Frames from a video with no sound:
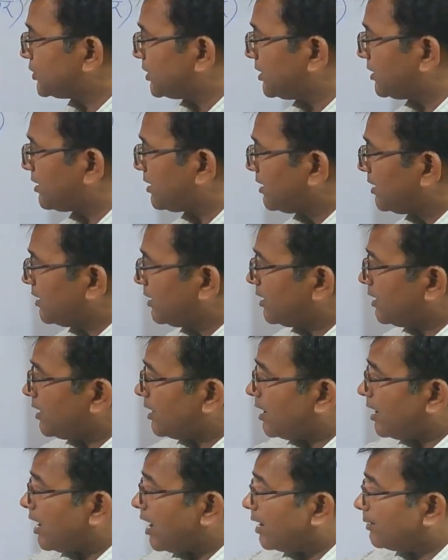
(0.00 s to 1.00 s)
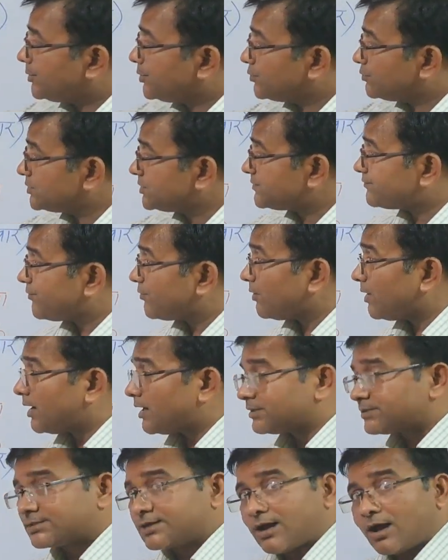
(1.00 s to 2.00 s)
ठीक अब
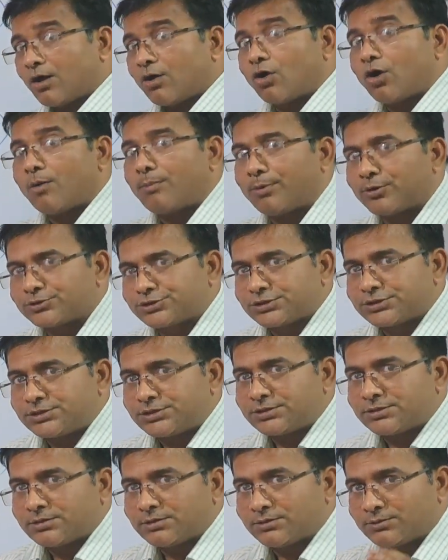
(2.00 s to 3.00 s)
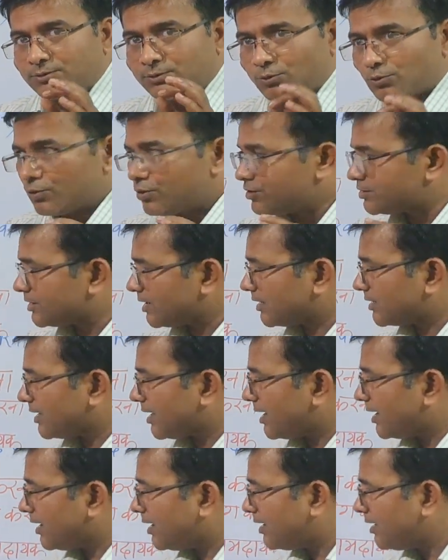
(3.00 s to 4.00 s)
यूजफुलनेस का ऑपोजिट उल्टा
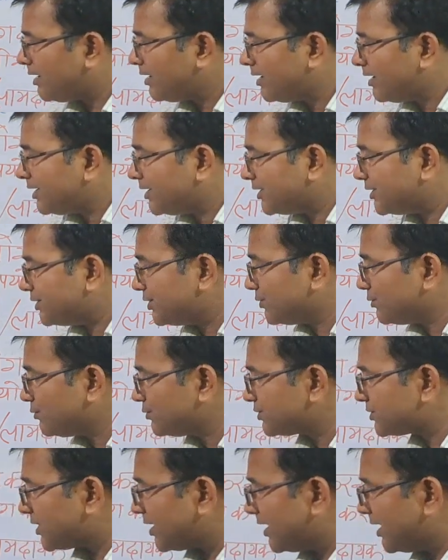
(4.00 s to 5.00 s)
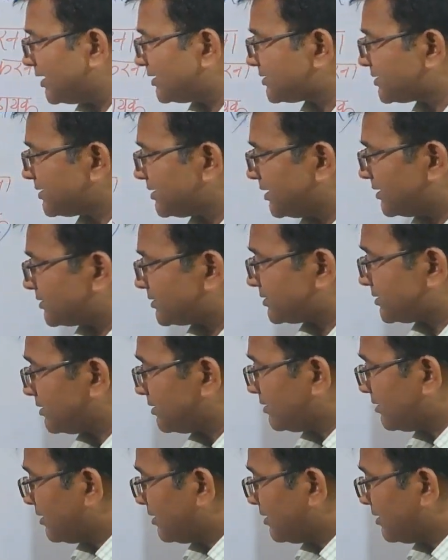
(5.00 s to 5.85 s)
क्या है यूजलेसनेस